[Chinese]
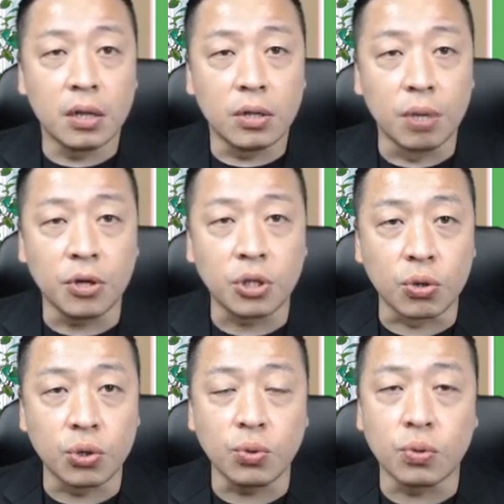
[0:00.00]
有没有
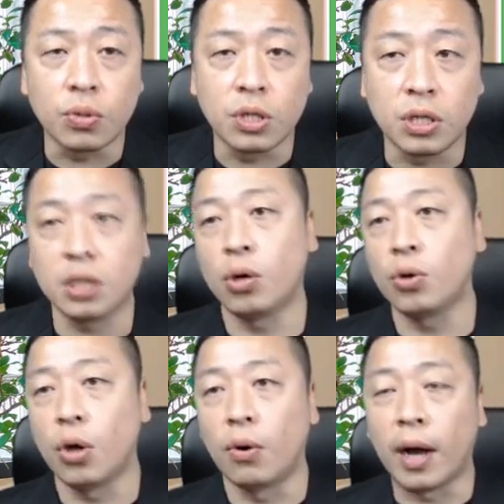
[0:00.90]
守住？其实都
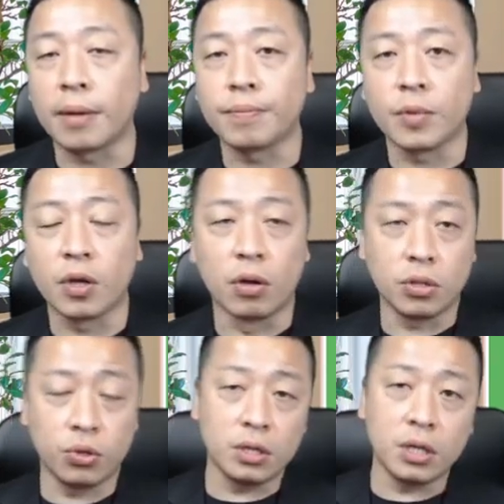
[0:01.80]
有啊，哦，
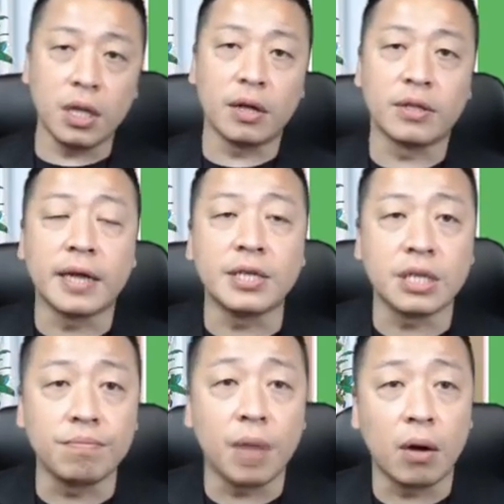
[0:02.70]
所以真的要很担
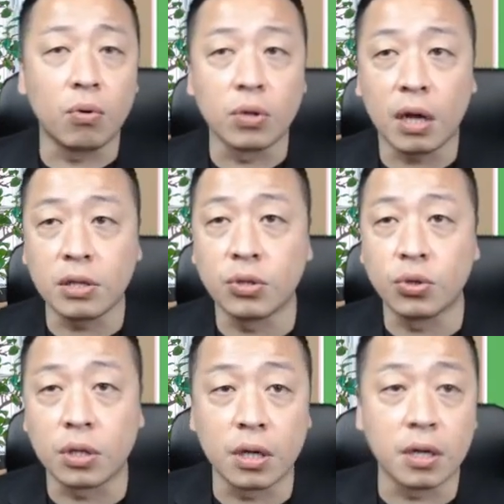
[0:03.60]
心吗？我倒是
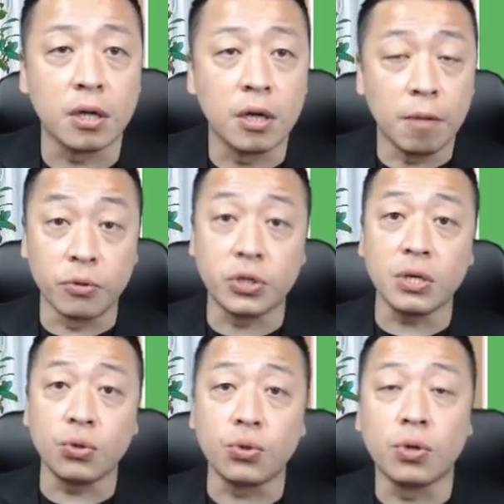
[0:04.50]
觉得不
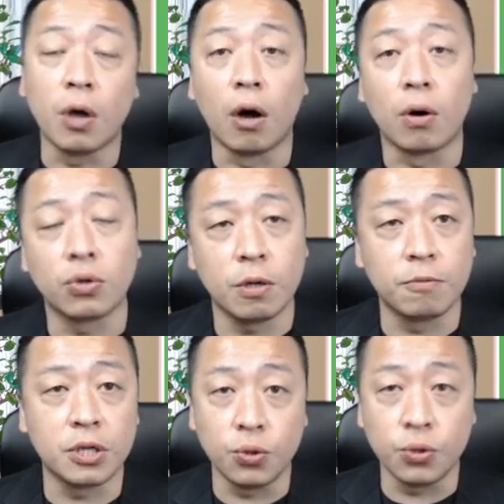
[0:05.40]
至于哦，我觉得
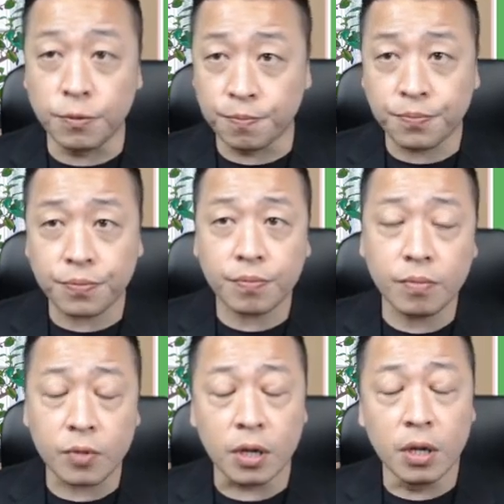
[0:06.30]
不至于。
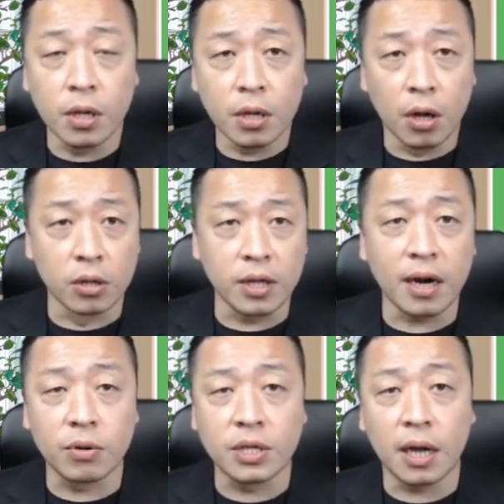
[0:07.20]
哦，当
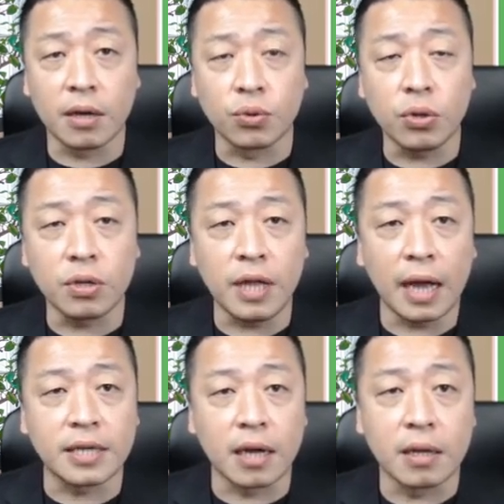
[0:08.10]
然我知道很多人
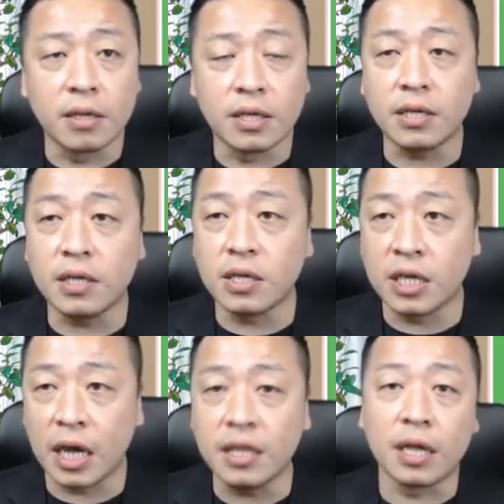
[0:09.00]
大涨将近
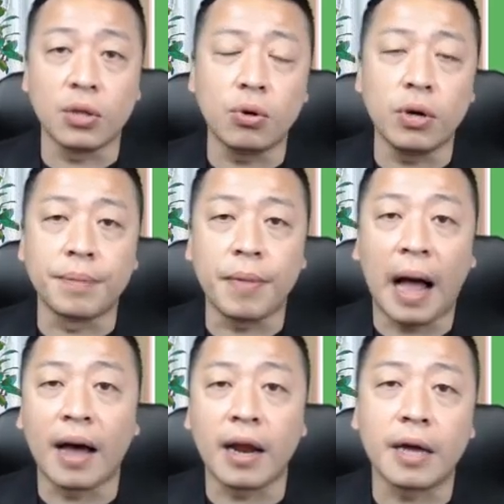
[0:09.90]
千点都会很
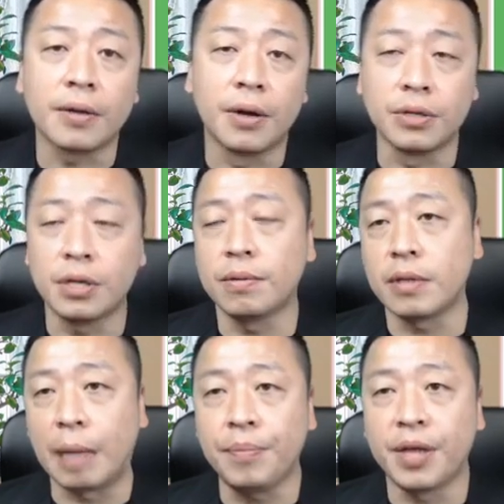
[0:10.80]
怕了，哦，这
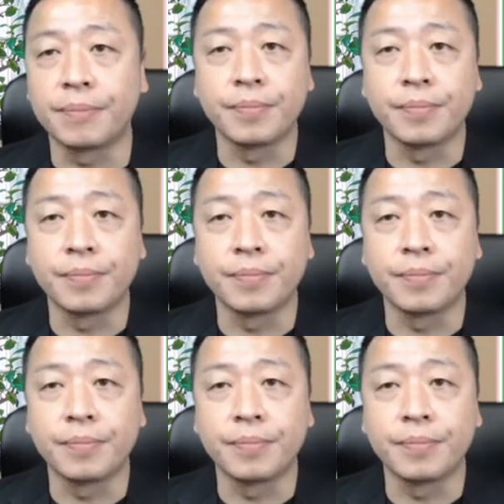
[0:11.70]
难免，